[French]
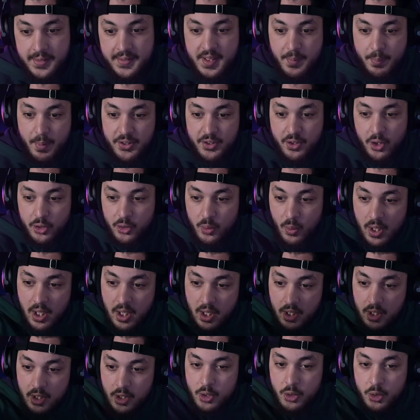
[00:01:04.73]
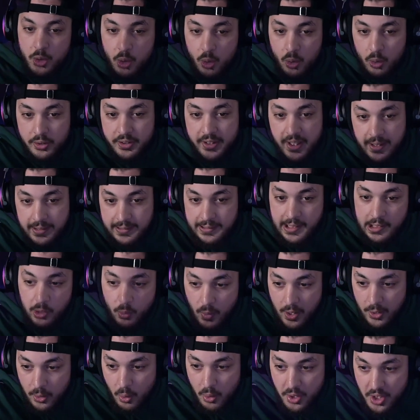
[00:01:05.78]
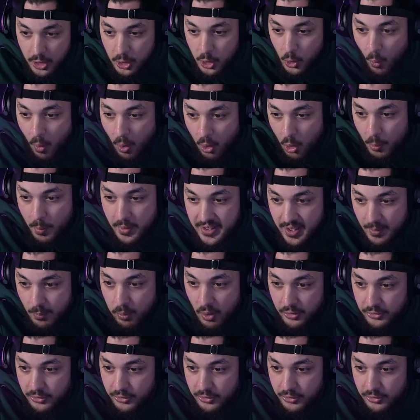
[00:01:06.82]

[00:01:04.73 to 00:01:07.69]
C'est parce que toi, tu t'es, trop un clochard, tu crois qu'on met des boîtes